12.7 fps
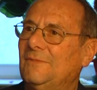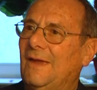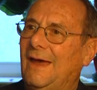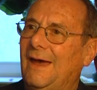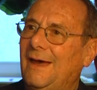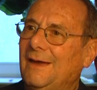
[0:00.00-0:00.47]

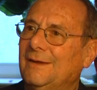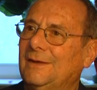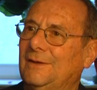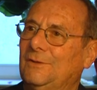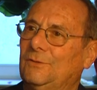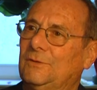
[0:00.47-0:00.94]

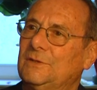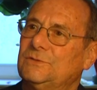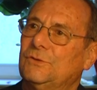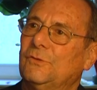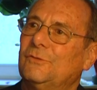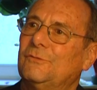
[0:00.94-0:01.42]
Tag und
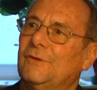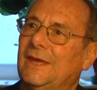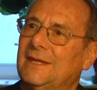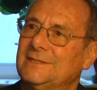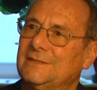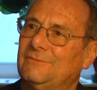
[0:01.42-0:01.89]
das durften
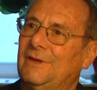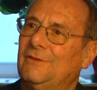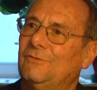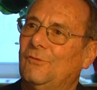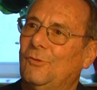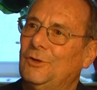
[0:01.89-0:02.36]
wir essen,
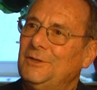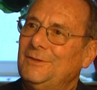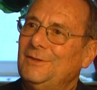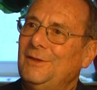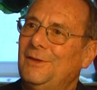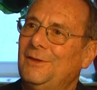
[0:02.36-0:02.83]
wann wir
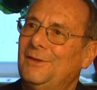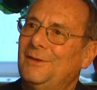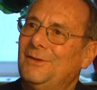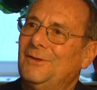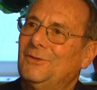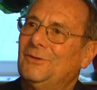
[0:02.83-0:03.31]
wollten.
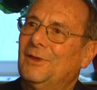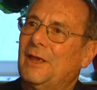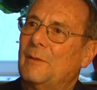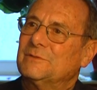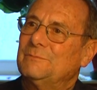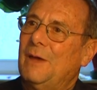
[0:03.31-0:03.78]
Und da
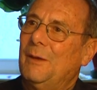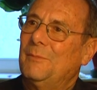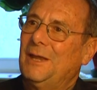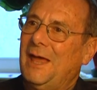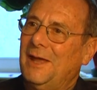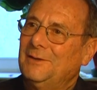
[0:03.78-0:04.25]
gab es
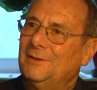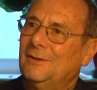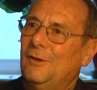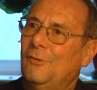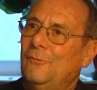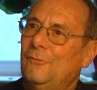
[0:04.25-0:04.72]
Marmelade
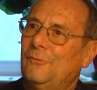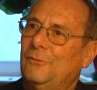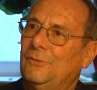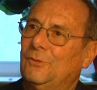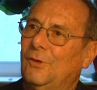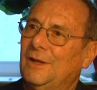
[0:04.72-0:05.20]

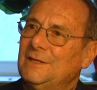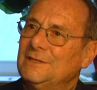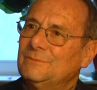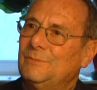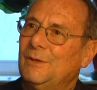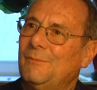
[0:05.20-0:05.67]
drauf,
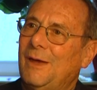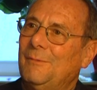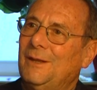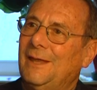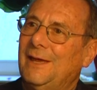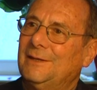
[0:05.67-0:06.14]

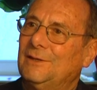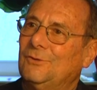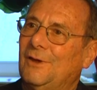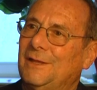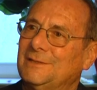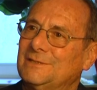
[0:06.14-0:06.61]
Johannisbeermarmelade.
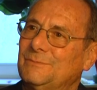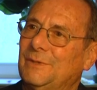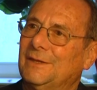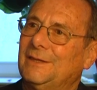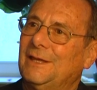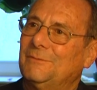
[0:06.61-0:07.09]

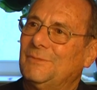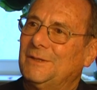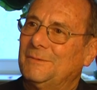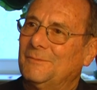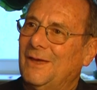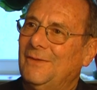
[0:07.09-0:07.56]
Johannisbeeren hat
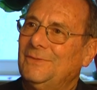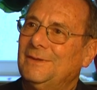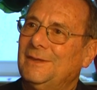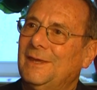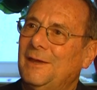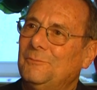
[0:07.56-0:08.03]
man im
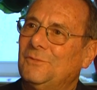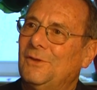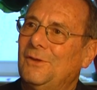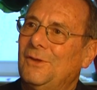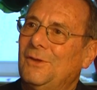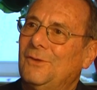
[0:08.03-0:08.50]
Garten gehabt
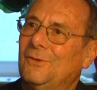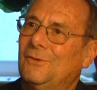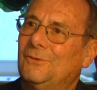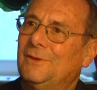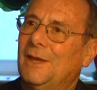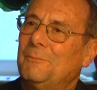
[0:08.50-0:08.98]

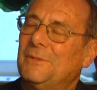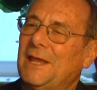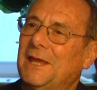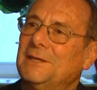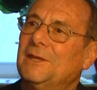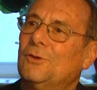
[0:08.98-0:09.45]
und die hat man
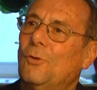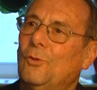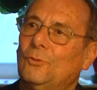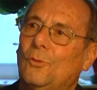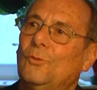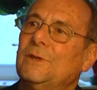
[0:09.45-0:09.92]

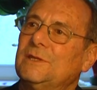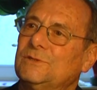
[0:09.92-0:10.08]
eingekocht ohne